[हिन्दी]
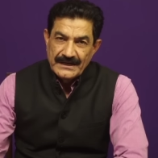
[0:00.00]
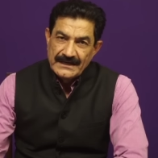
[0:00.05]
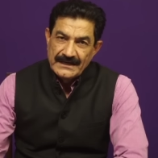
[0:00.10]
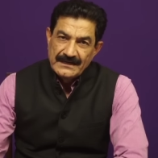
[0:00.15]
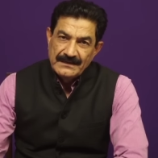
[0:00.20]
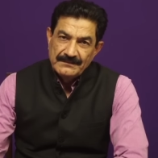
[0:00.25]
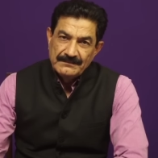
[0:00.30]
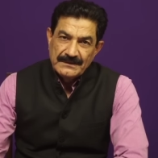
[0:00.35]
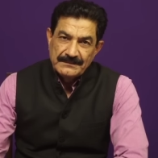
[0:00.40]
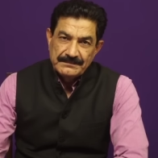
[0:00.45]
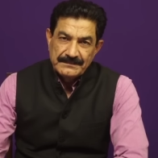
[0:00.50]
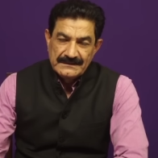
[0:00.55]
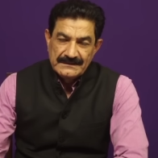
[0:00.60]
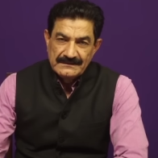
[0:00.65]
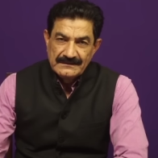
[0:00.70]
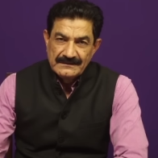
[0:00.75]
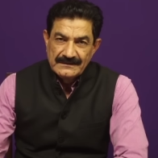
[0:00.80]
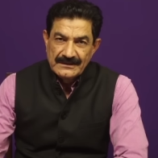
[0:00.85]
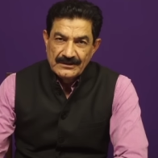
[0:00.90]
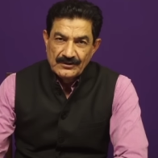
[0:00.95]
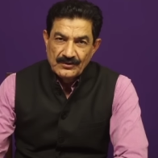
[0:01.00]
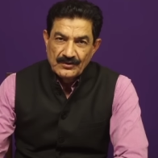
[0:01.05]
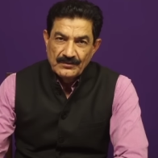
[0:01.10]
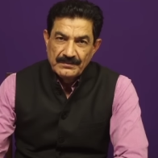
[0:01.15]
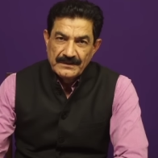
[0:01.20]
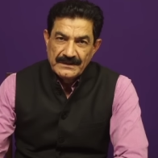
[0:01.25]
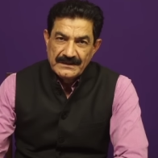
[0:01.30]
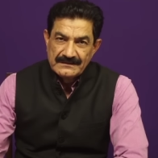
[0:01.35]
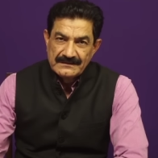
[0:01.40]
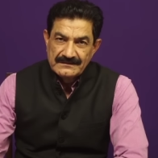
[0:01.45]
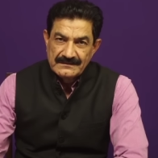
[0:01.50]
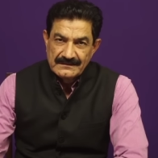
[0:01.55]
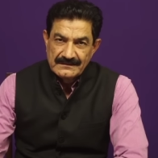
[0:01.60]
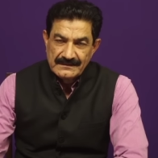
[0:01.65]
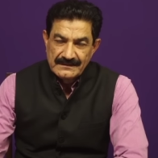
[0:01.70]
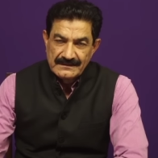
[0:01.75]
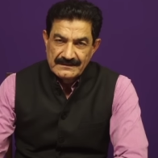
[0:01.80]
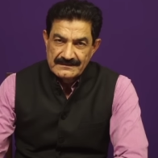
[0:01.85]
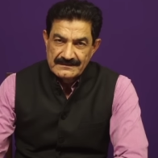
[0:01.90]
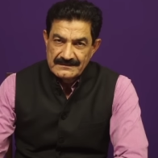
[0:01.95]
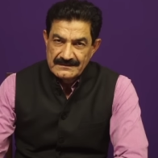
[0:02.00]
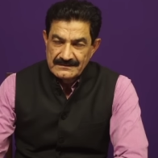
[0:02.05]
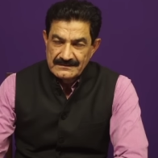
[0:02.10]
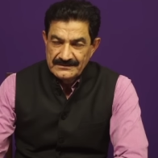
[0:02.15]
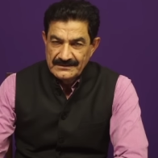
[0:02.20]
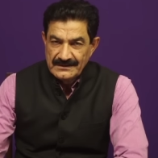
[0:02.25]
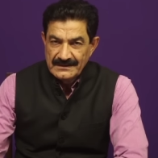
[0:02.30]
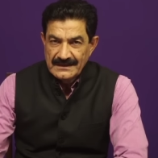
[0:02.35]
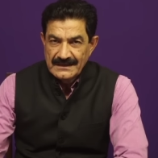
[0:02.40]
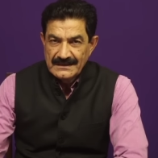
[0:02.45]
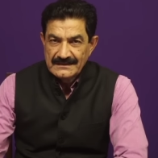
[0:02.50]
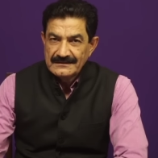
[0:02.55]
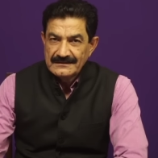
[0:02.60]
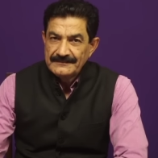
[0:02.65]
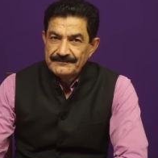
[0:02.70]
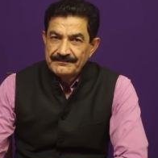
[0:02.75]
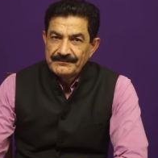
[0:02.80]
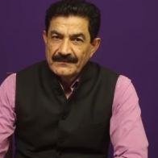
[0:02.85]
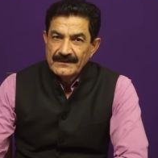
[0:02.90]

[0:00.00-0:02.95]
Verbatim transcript: एडम अपनी जिंदगी को बड़ी अच्छी तरीके से जी रहा था